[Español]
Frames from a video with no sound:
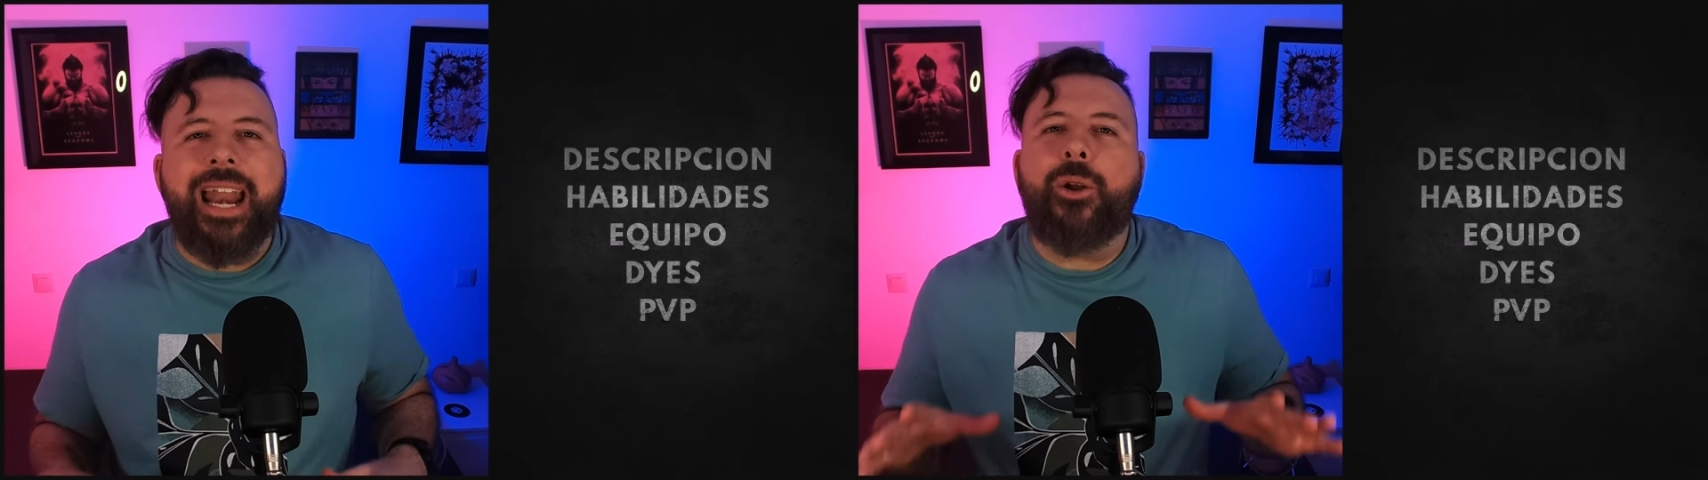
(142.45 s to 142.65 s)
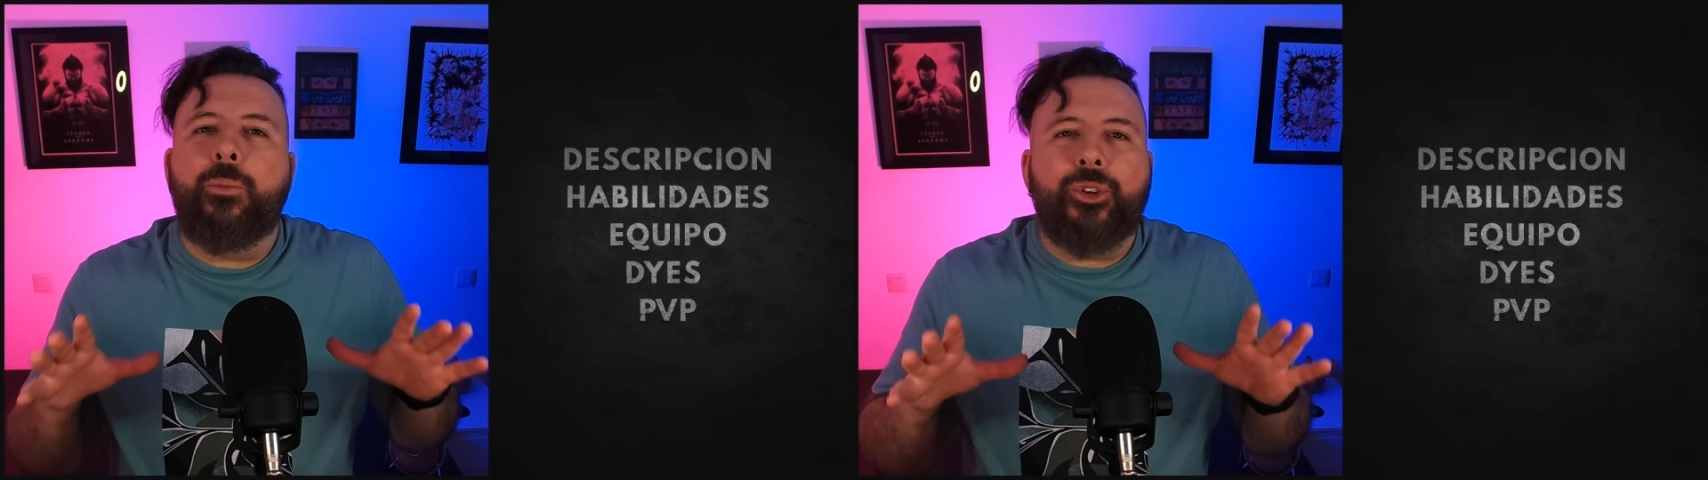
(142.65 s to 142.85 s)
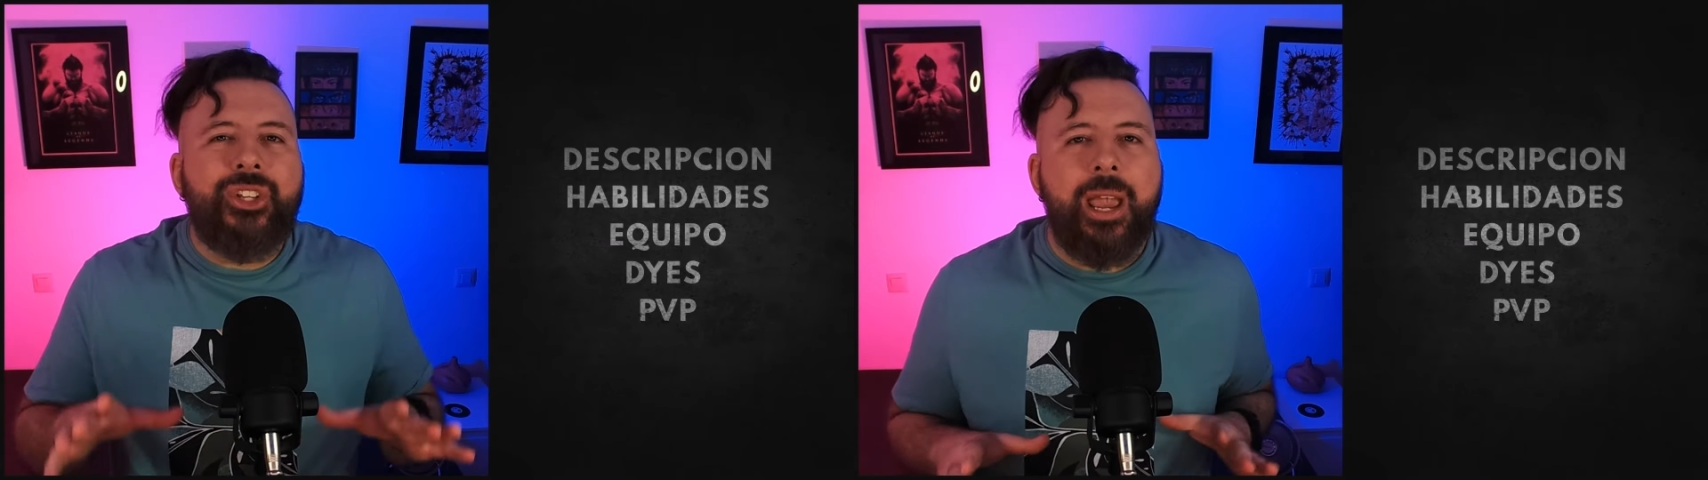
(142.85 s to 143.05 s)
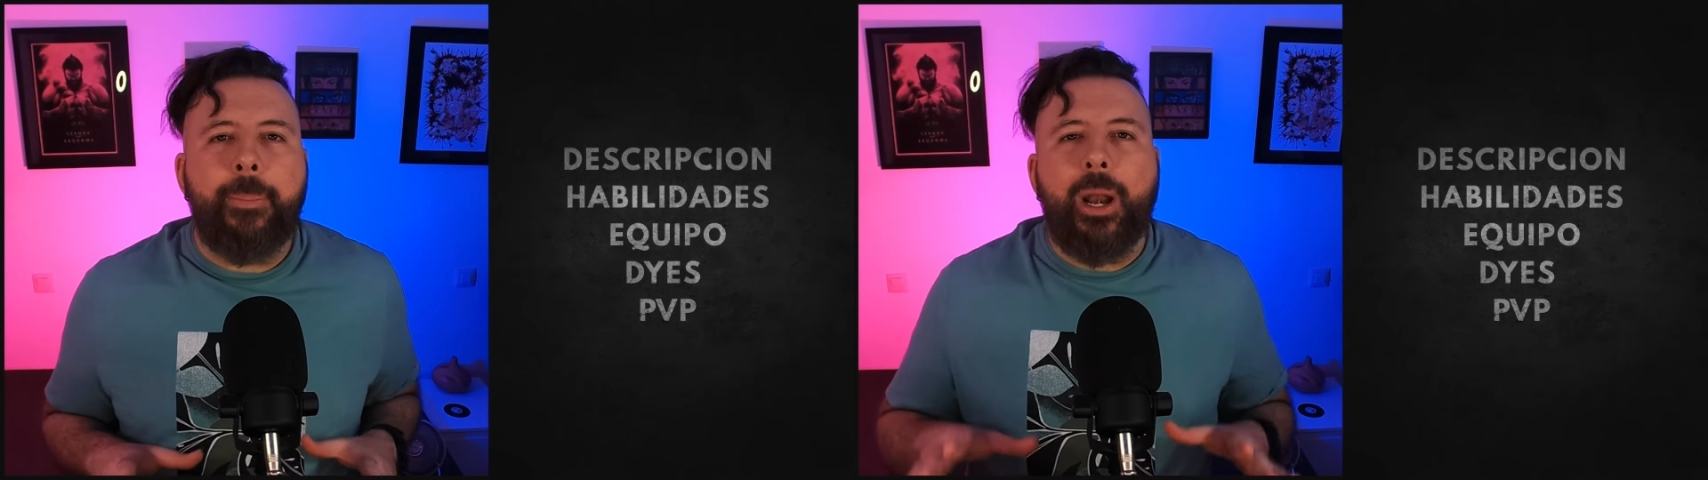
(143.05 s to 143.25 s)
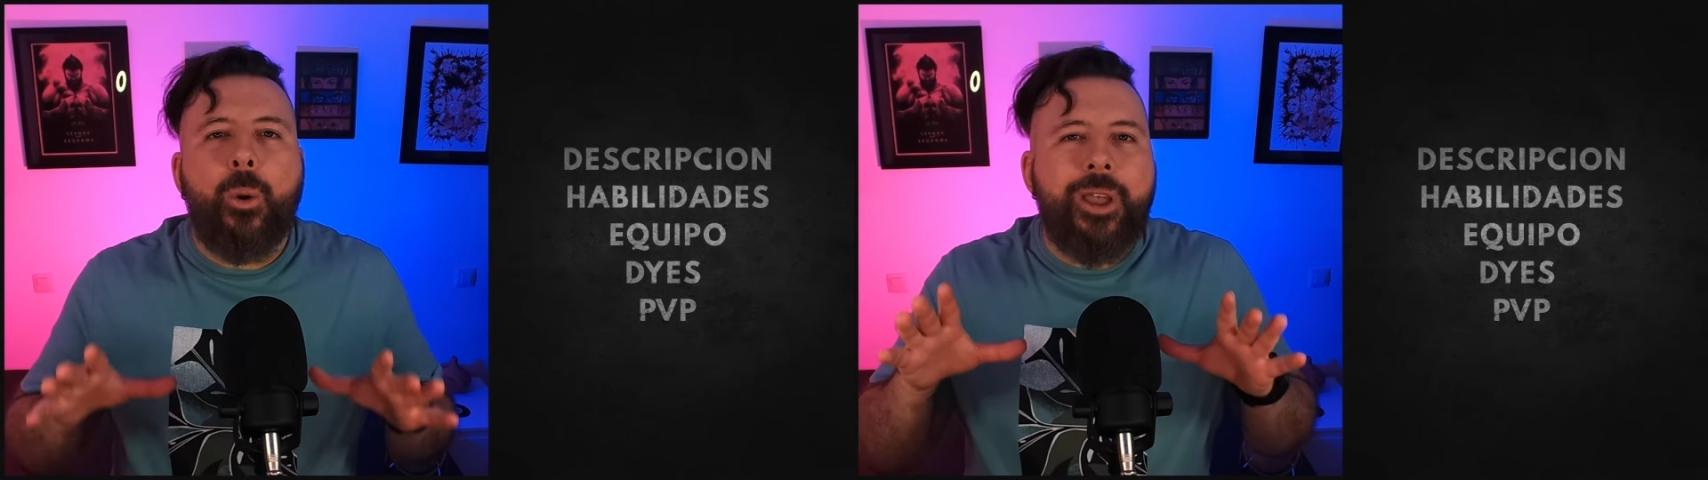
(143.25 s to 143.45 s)
y como
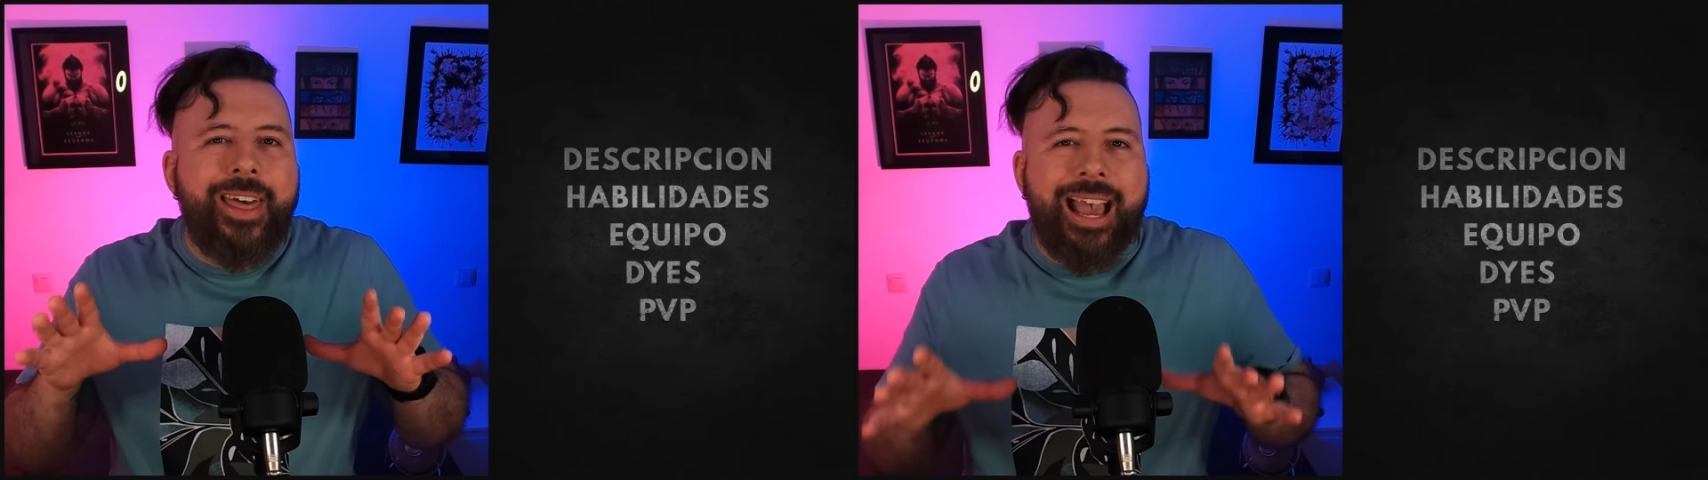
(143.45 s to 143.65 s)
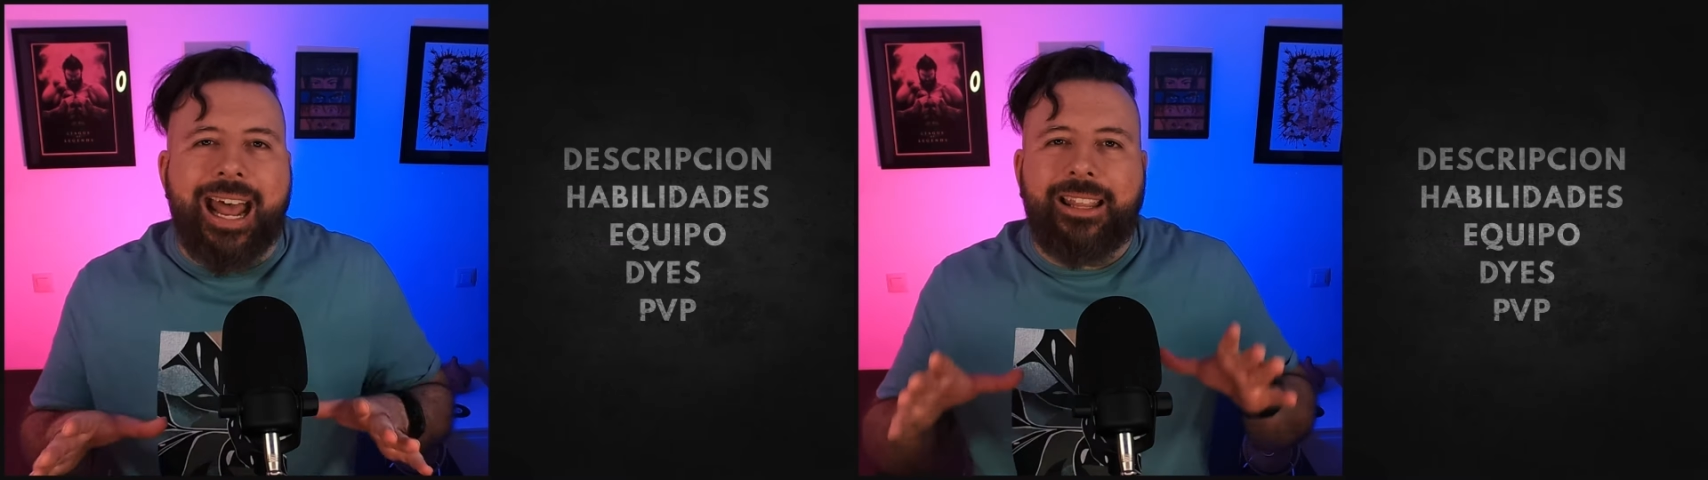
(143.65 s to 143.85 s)
siempre los voy a dejar